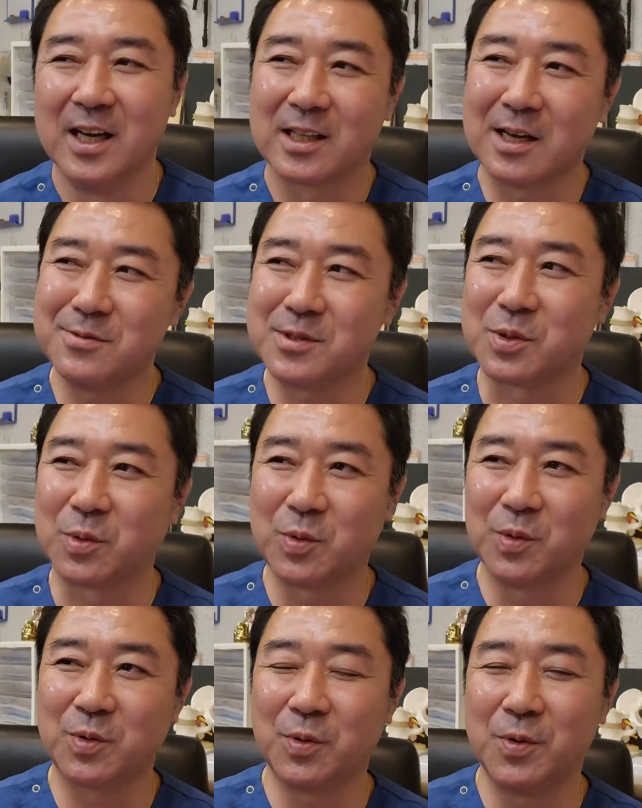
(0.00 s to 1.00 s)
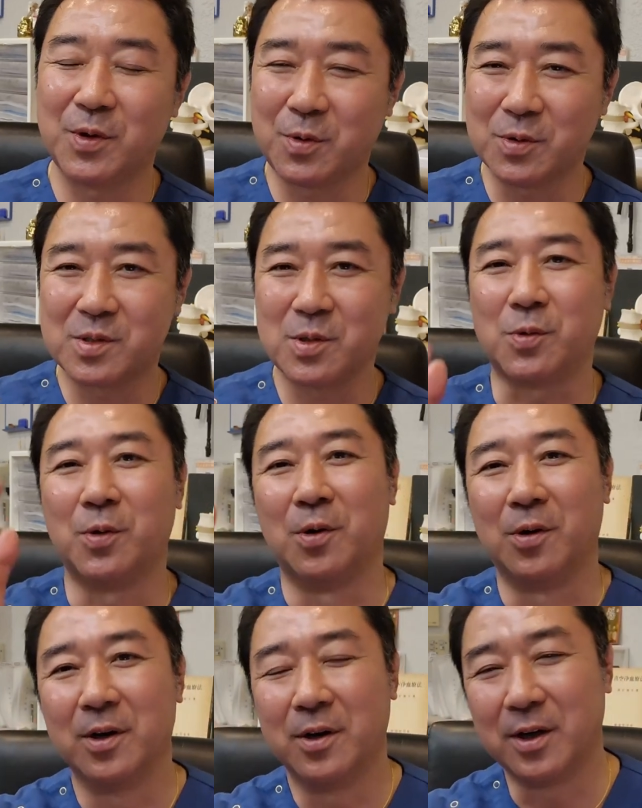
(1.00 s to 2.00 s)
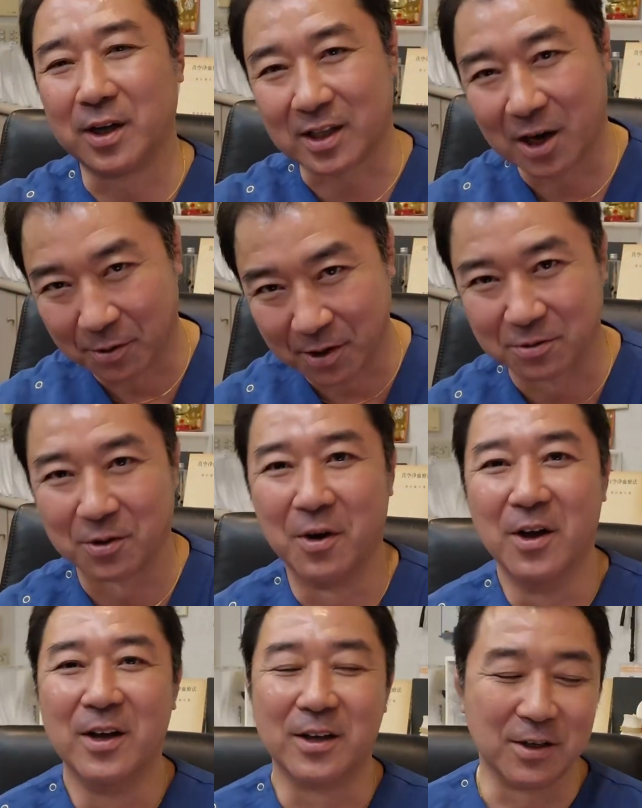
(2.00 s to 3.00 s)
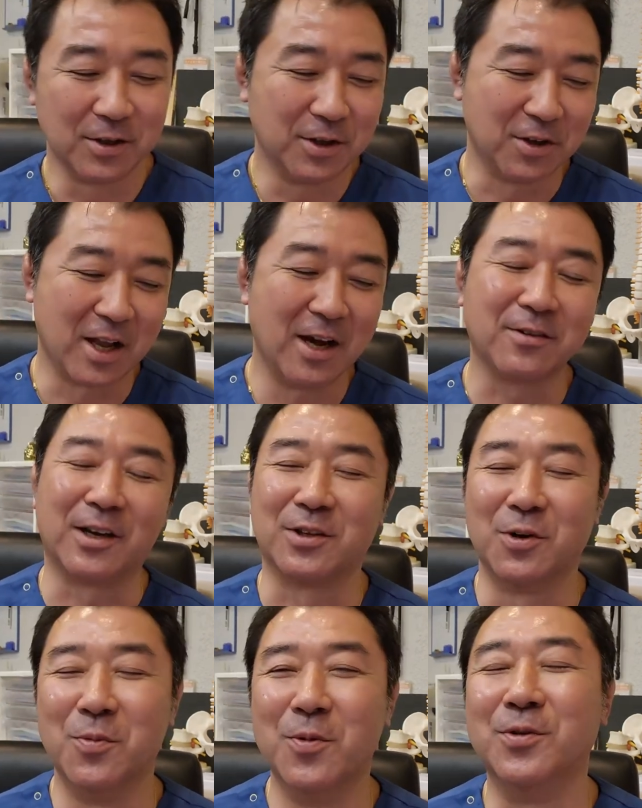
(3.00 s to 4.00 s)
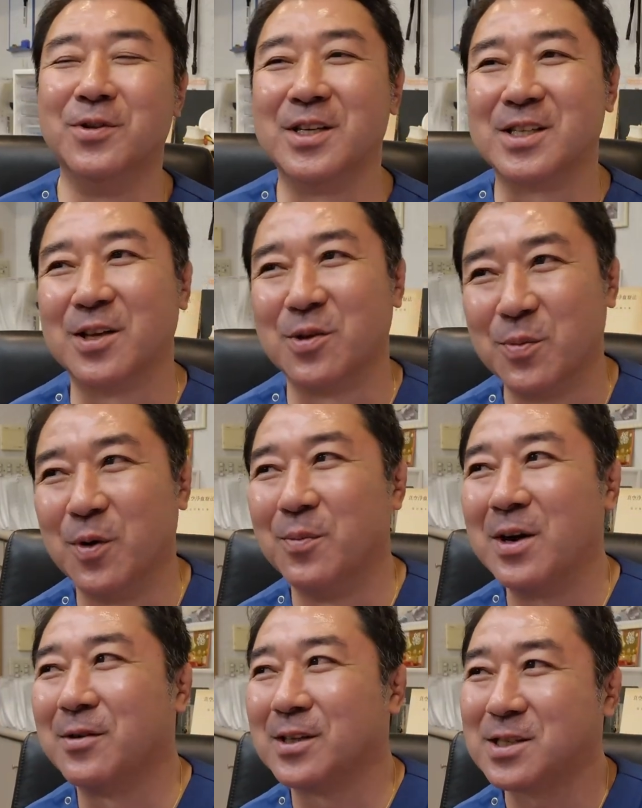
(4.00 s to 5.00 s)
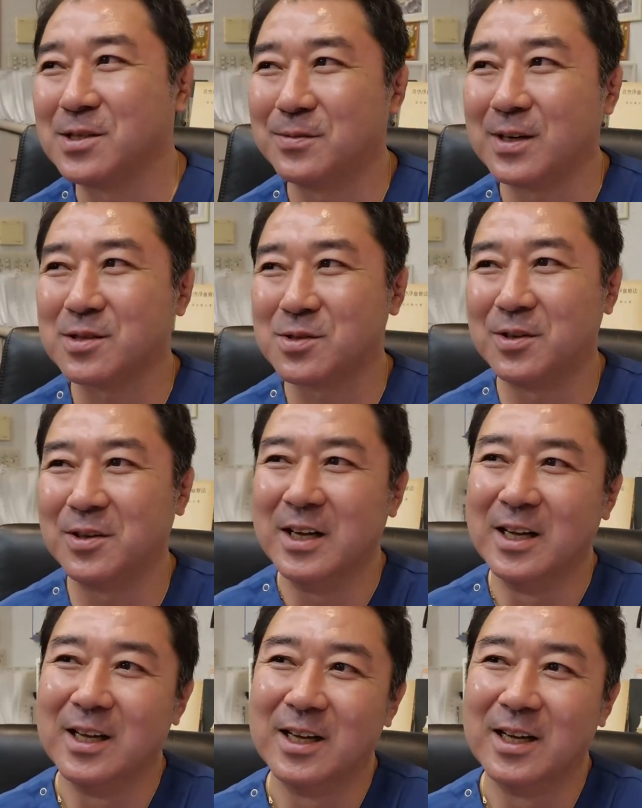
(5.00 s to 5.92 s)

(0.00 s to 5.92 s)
多分そこを通り越すとこう、え倒れるというふうになるかと思うんですけども、まあ私の場合はその、